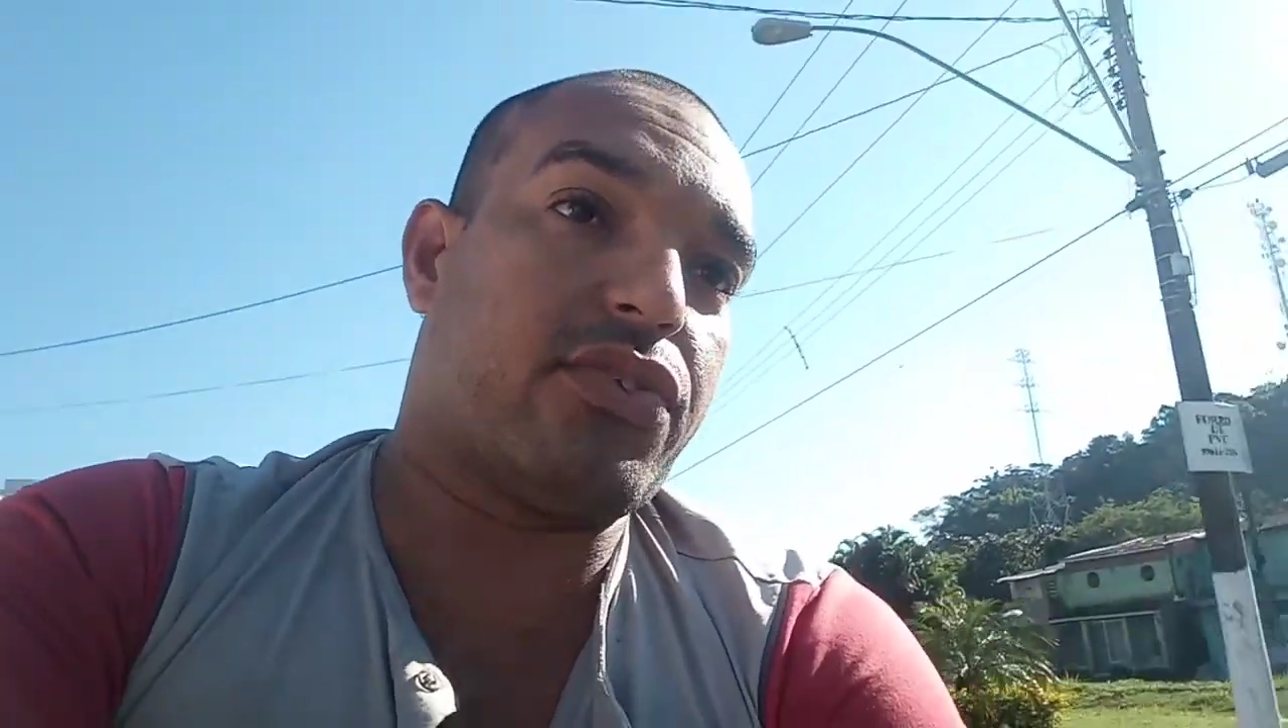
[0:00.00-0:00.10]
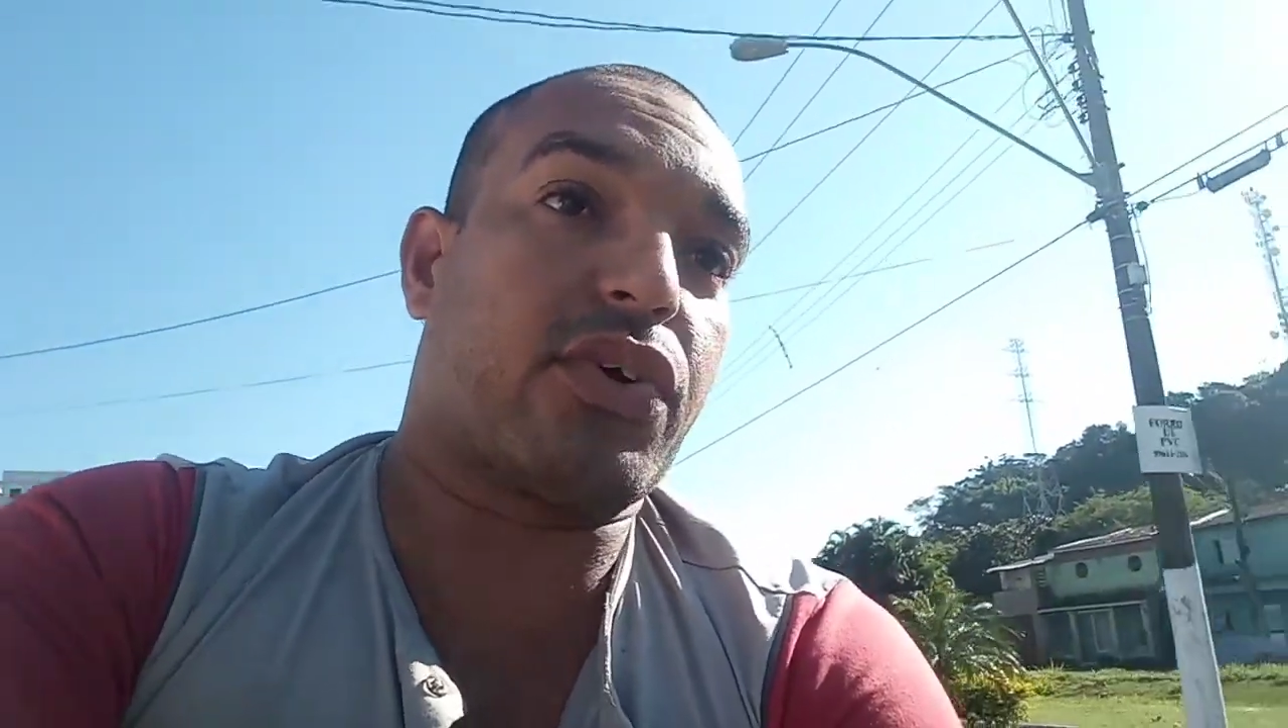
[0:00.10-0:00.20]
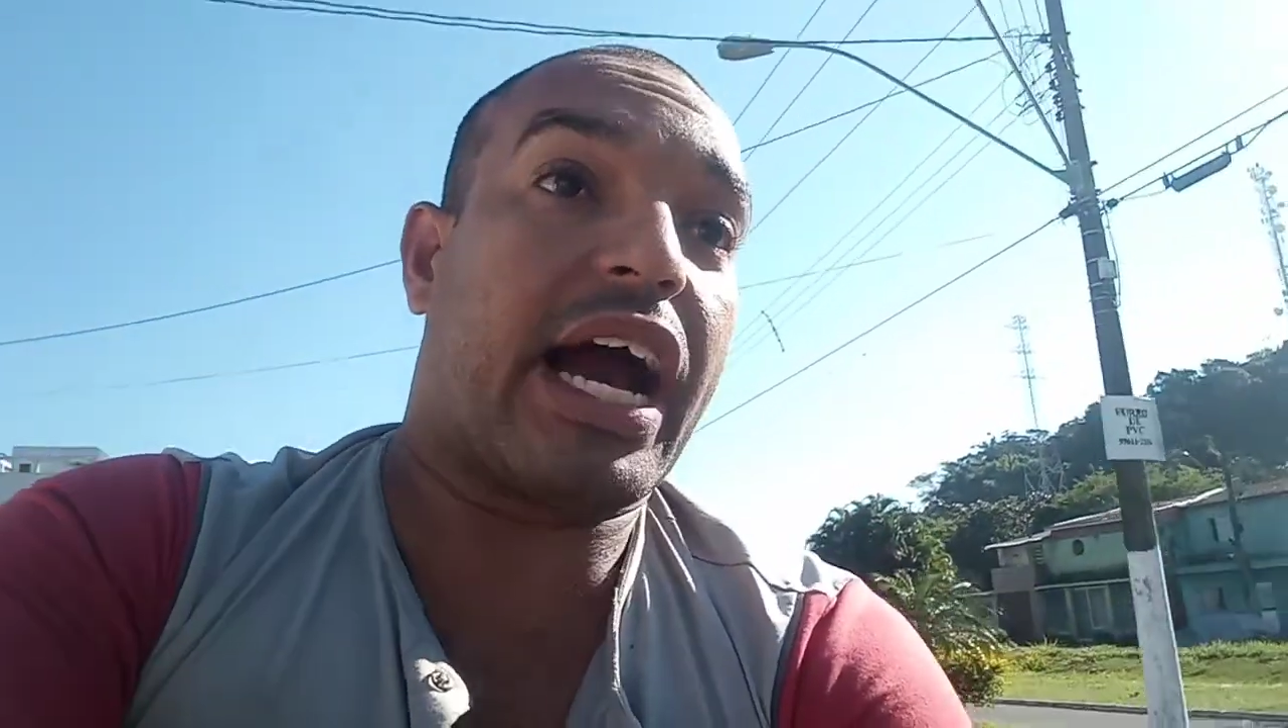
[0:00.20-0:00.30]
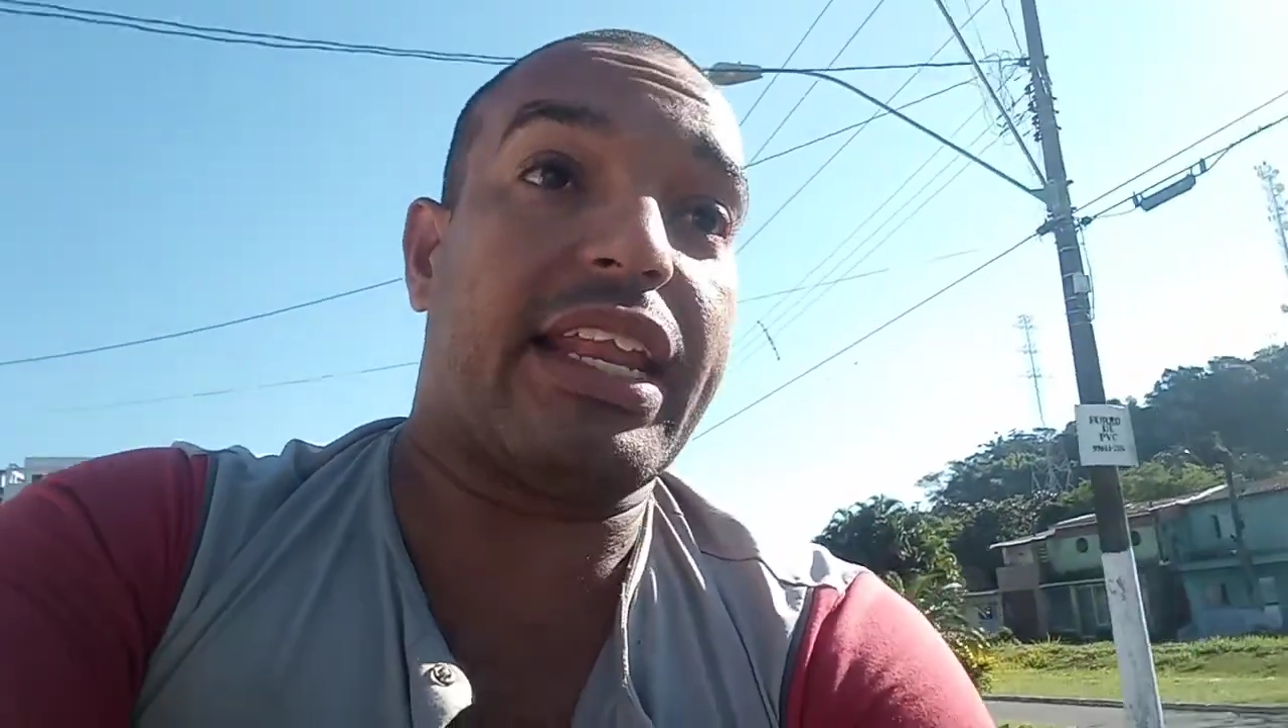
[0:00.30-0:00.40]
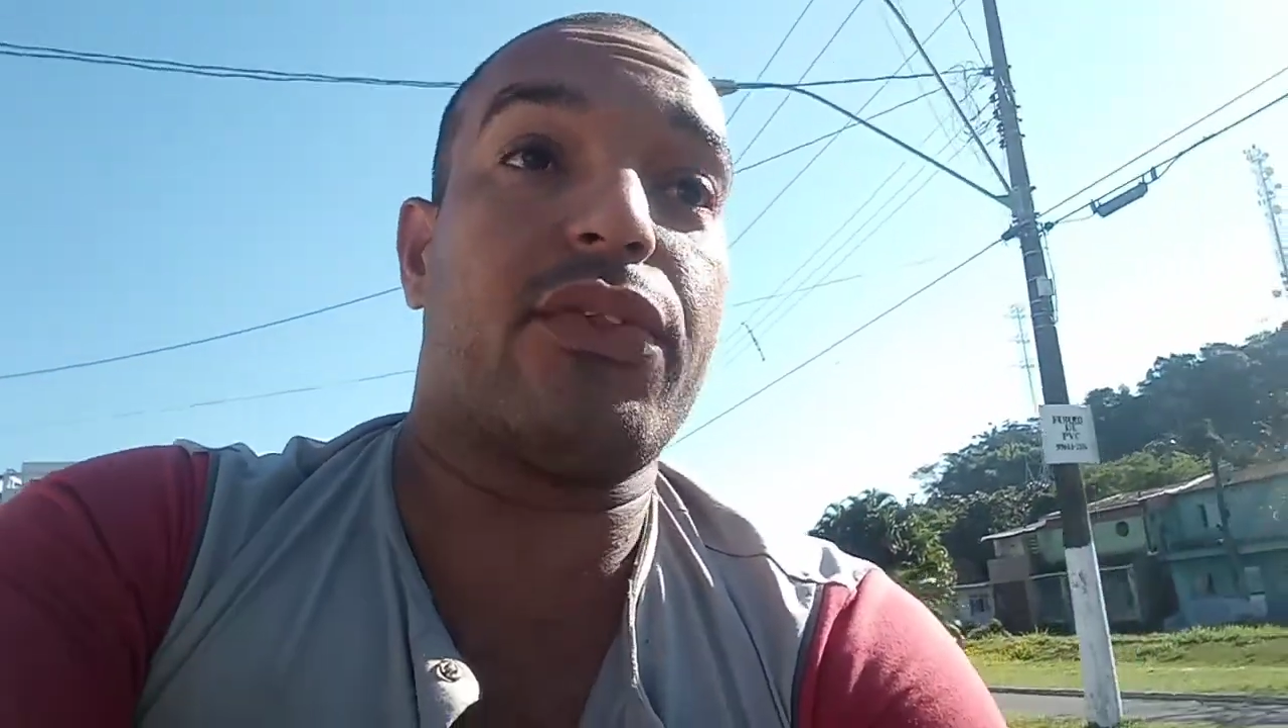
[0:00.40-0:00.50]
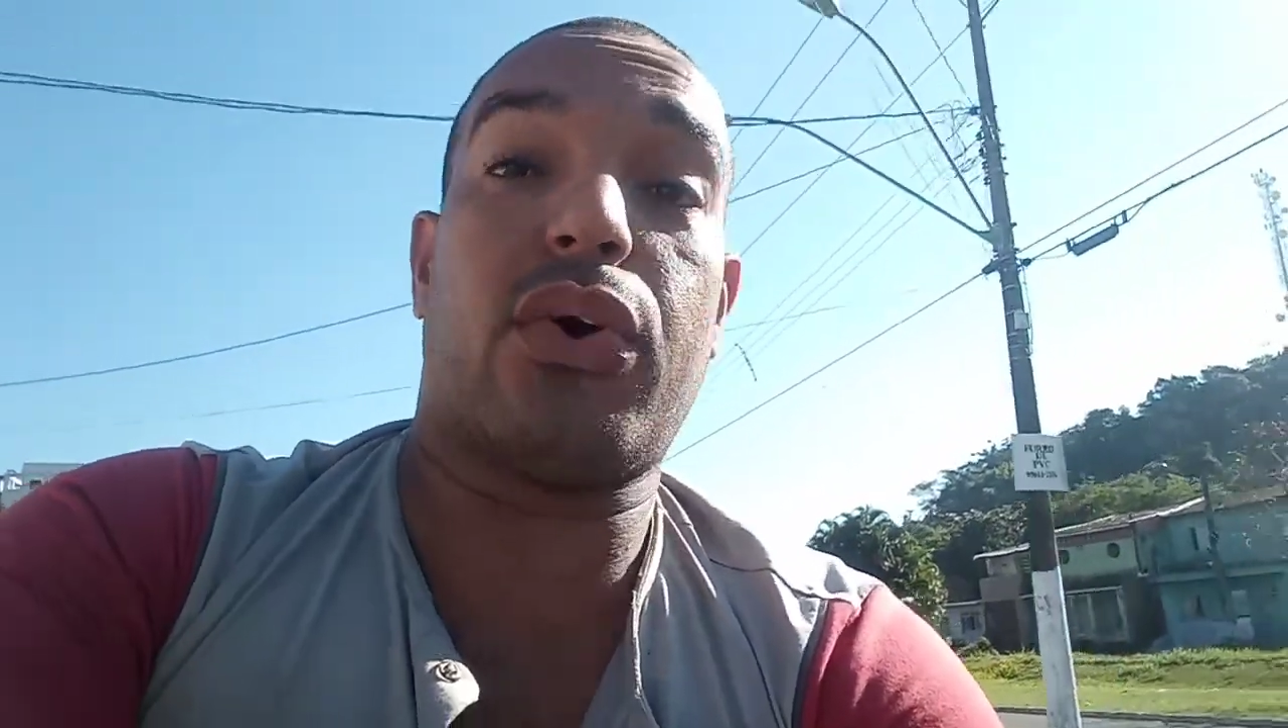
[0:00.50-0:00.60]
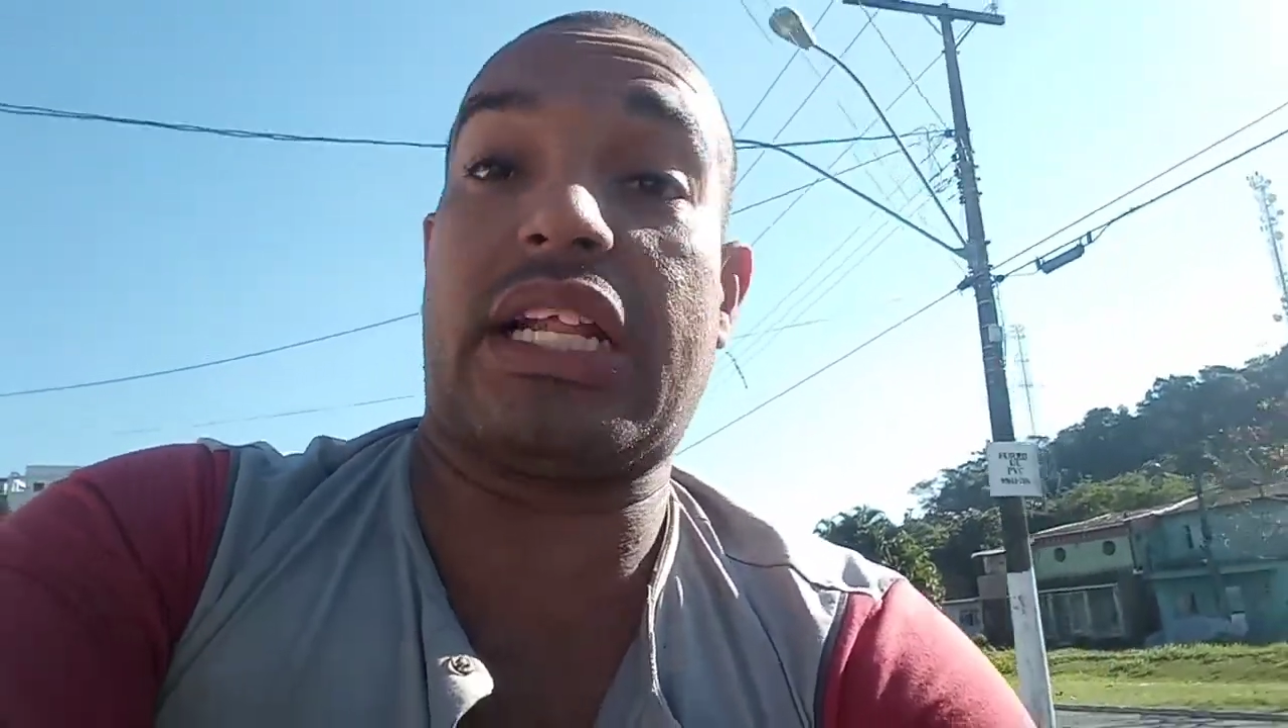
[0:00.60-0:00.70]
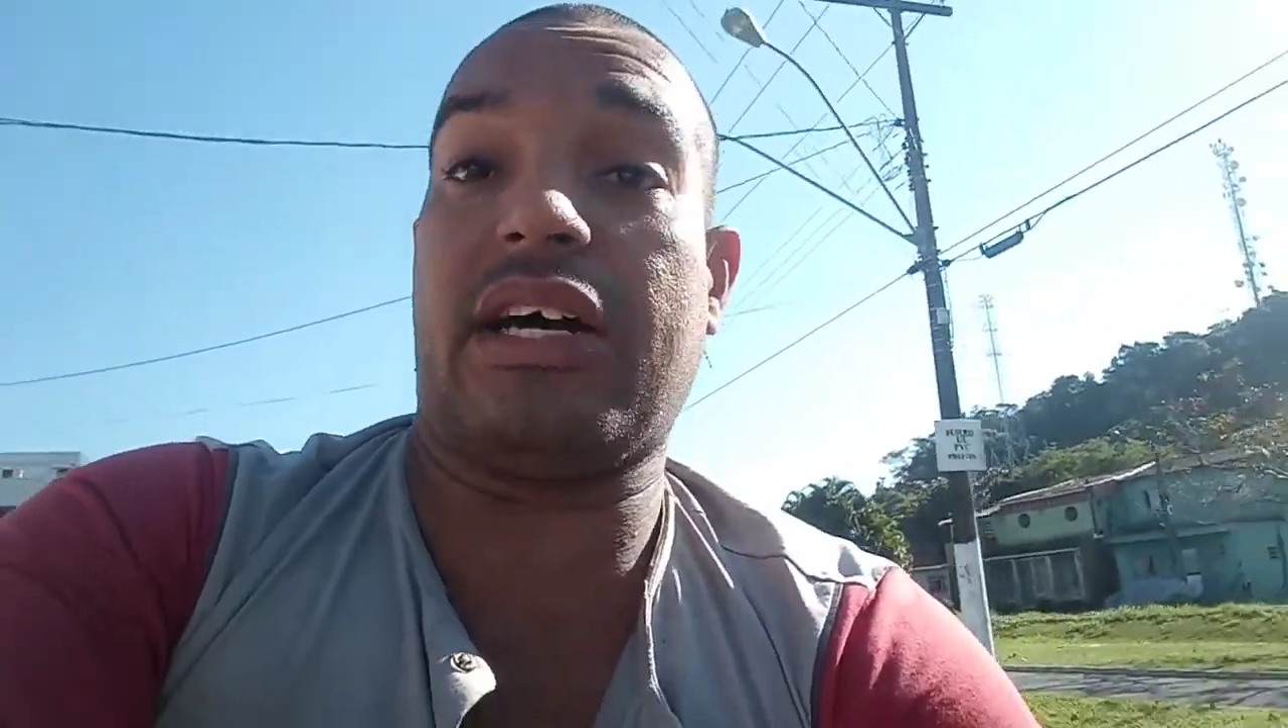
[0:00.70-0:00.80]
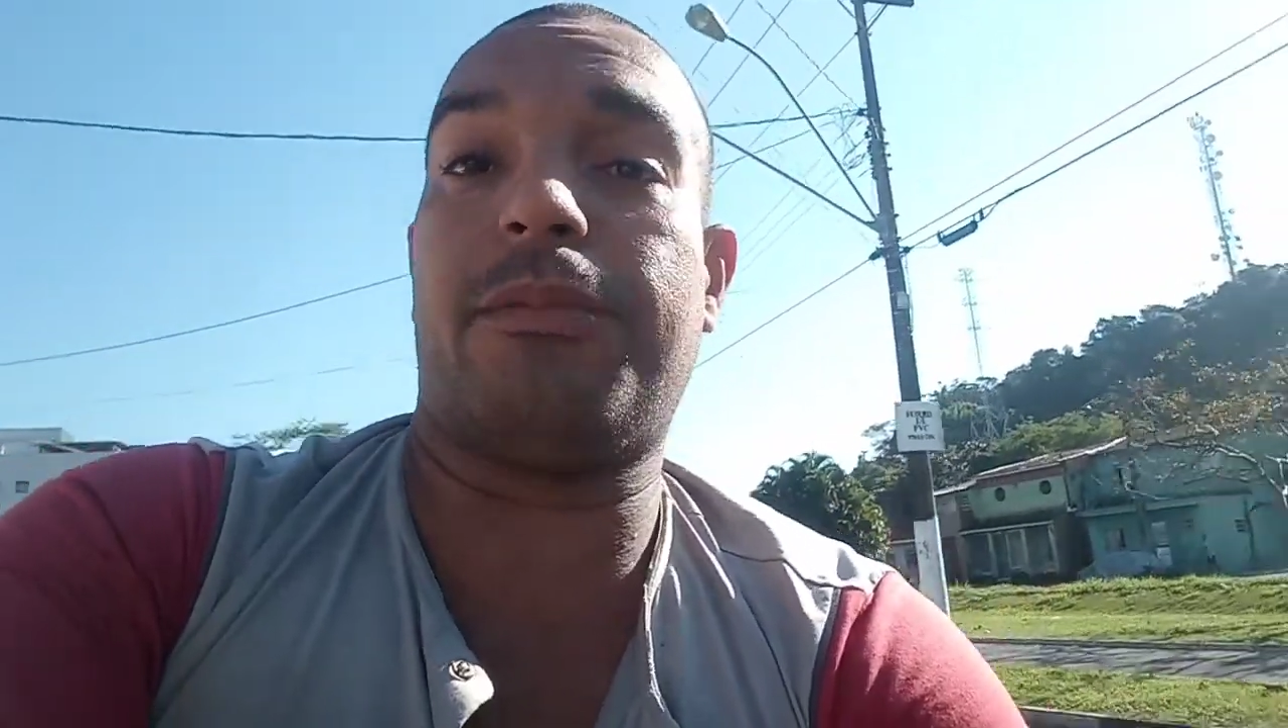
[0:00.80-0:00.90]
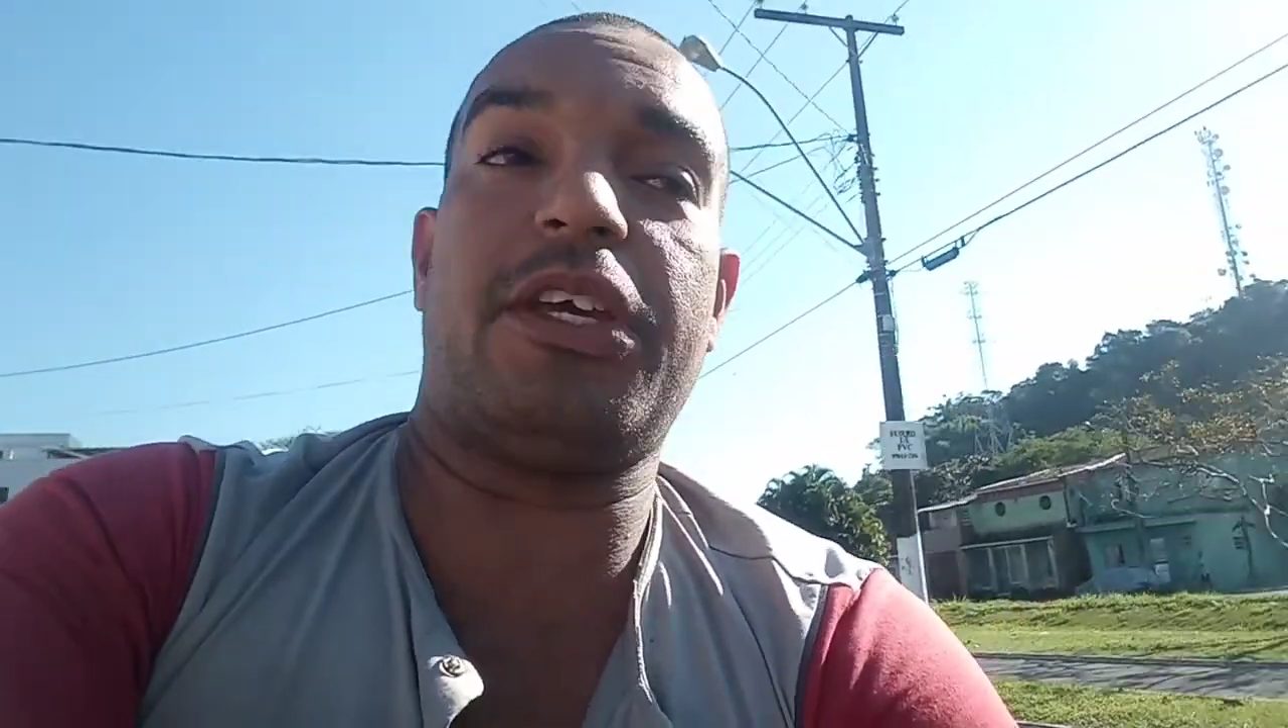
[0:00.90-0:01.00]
No canal, no Adão